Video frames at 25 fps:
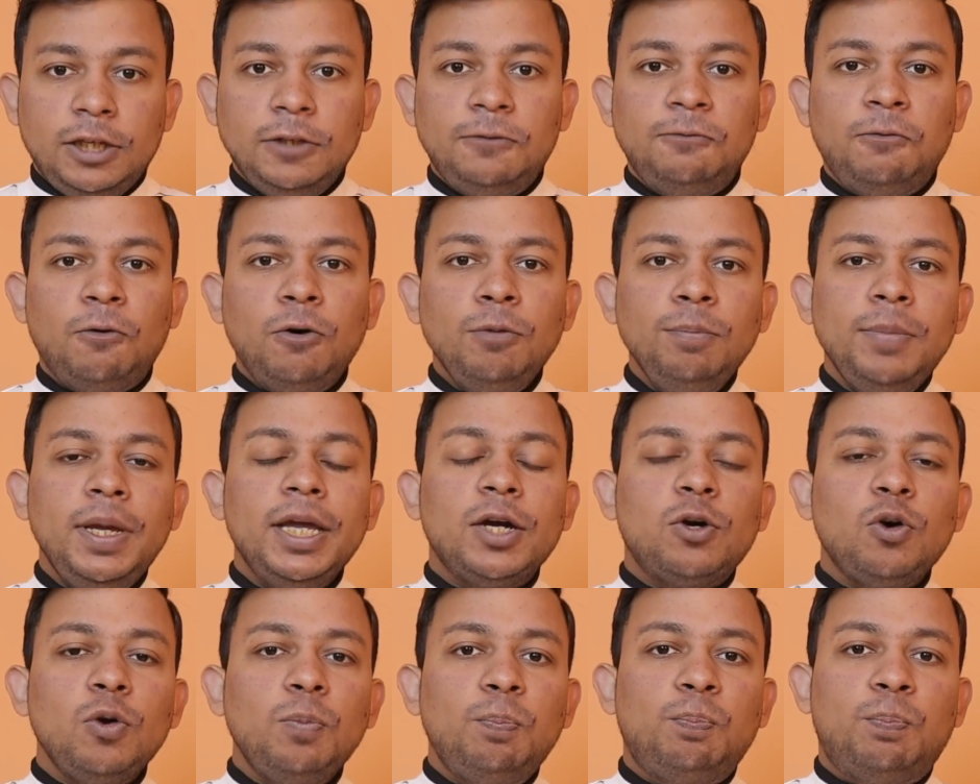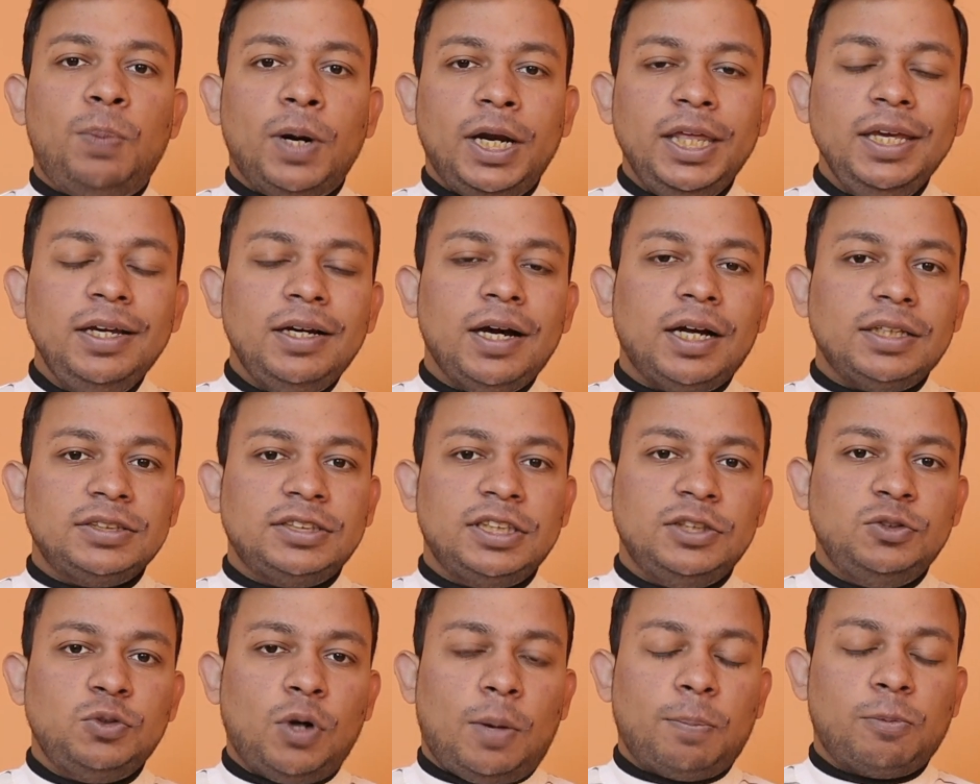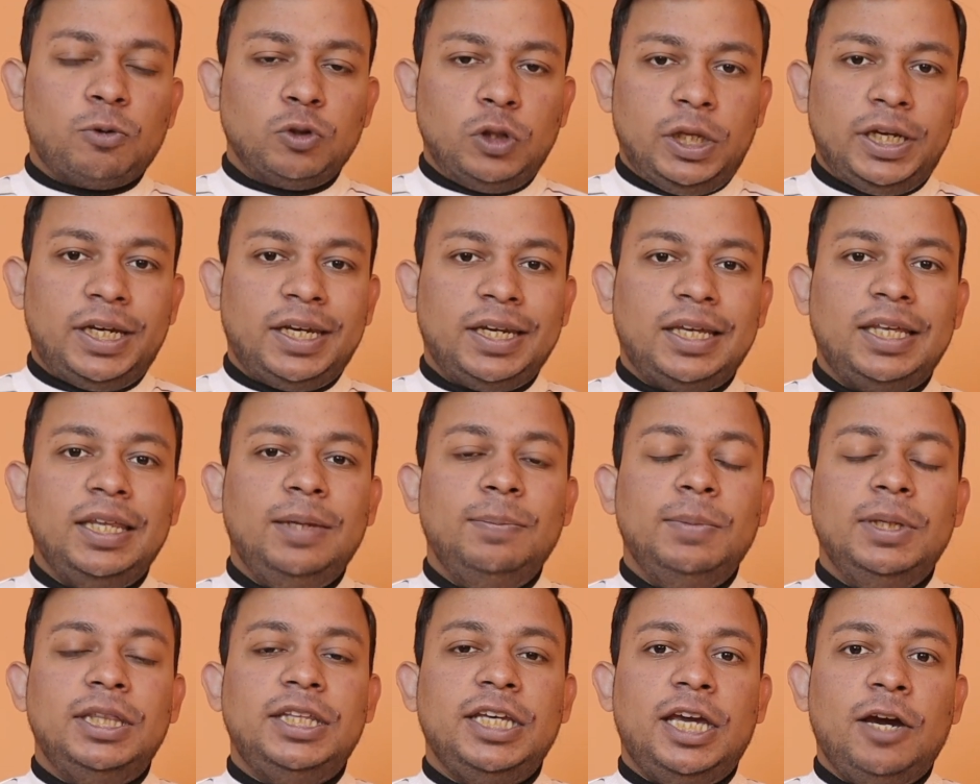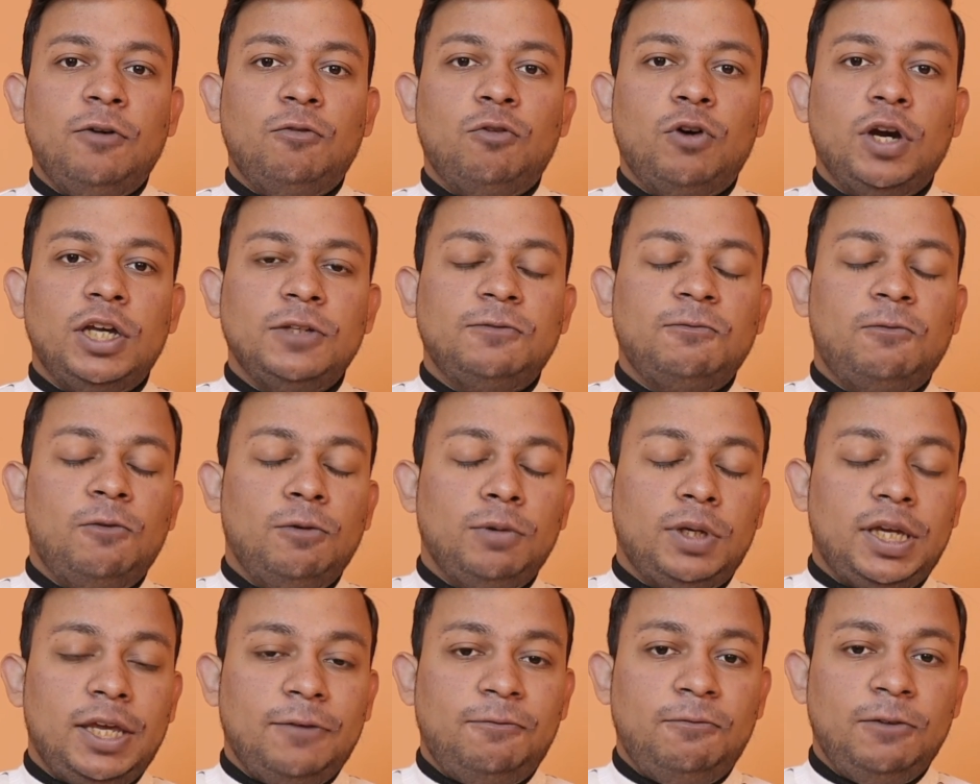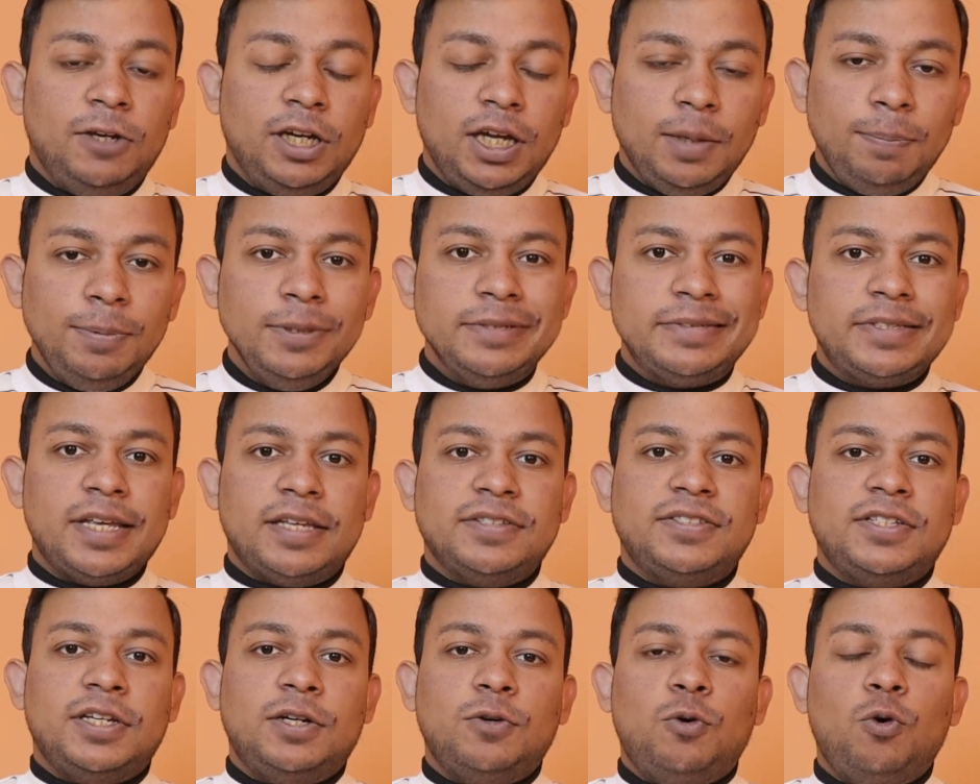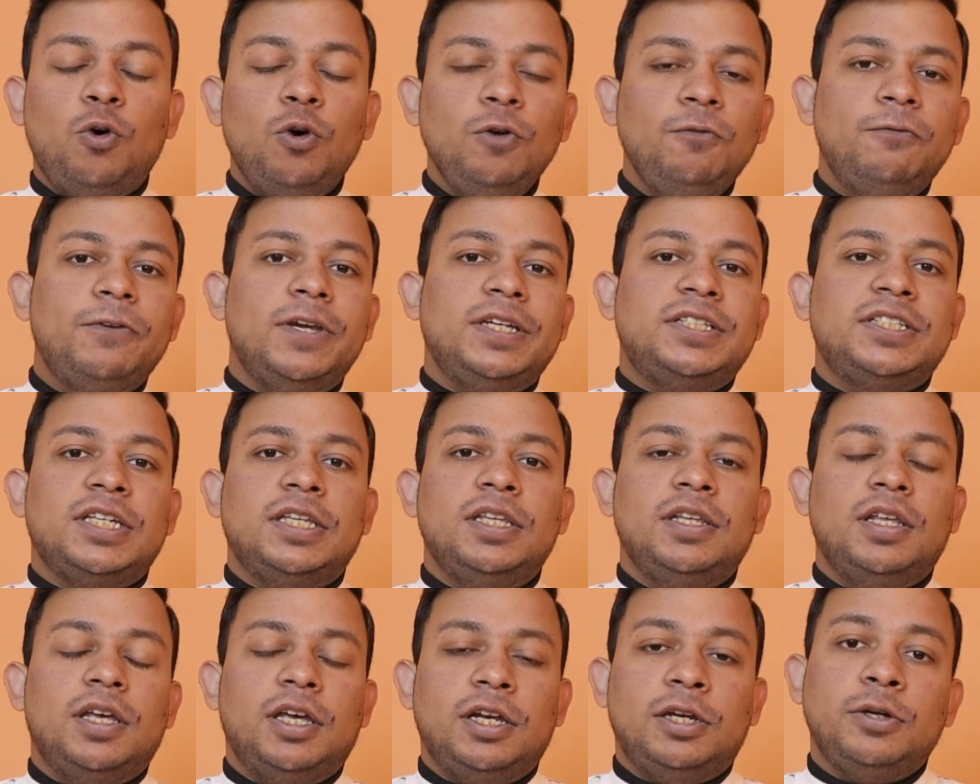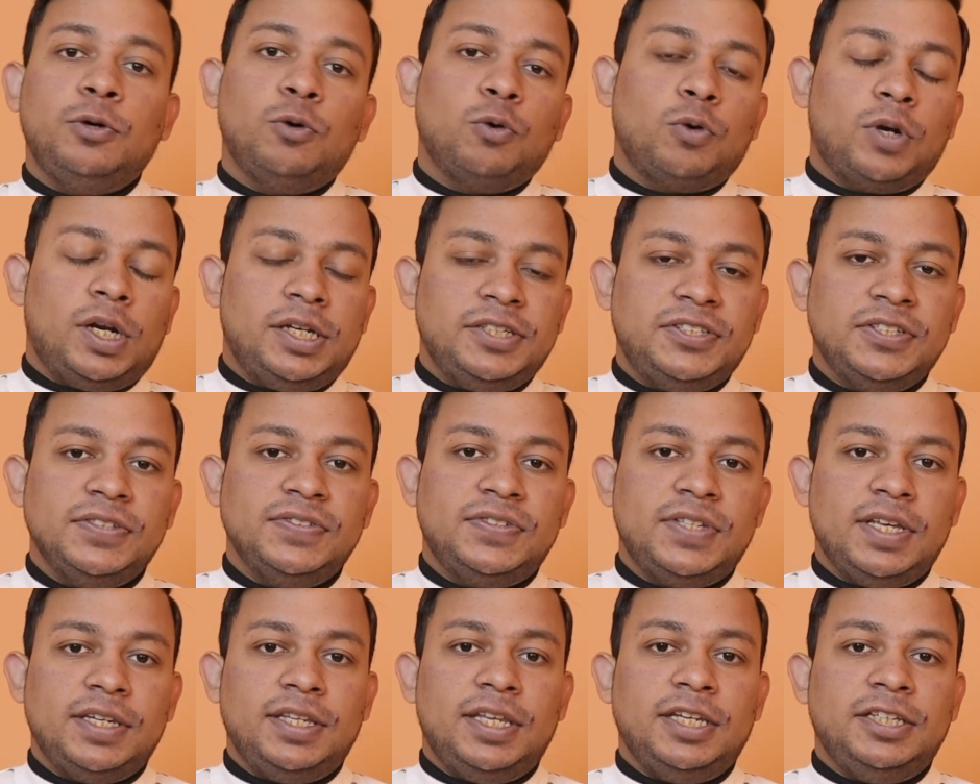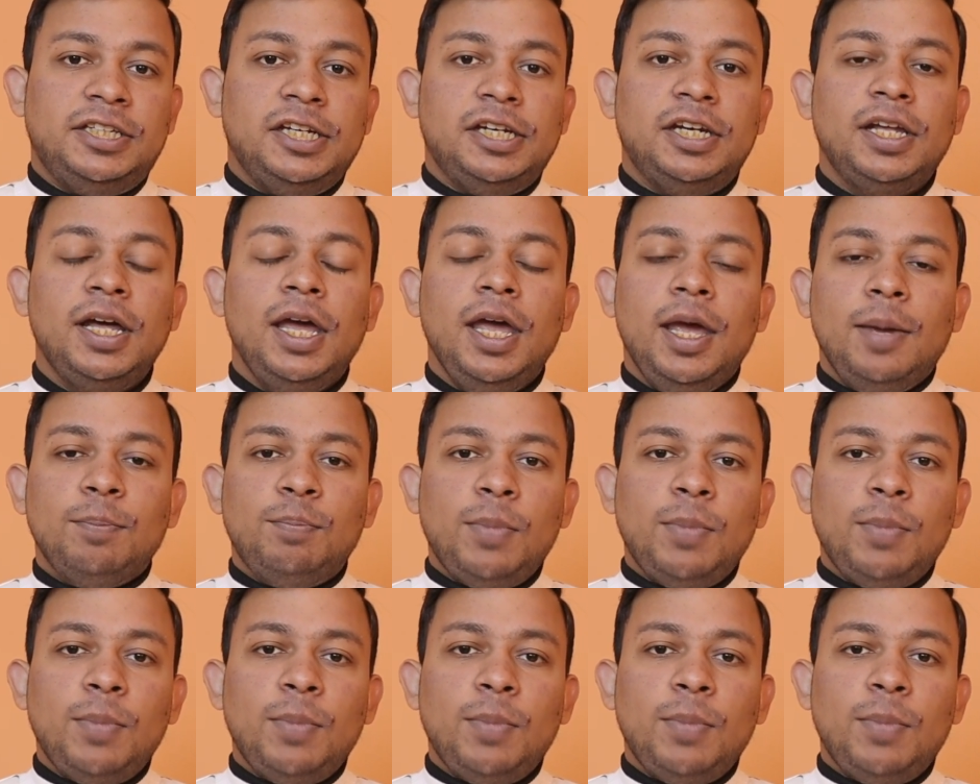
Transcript: इस फोन में एक और बड़ी खासियत जो आपको देखने के लिए मिलती है वो है इस फोन की फिंगरप्रिंट सेंसर और फेशियल रिकॉग्निशन से रिलेटेड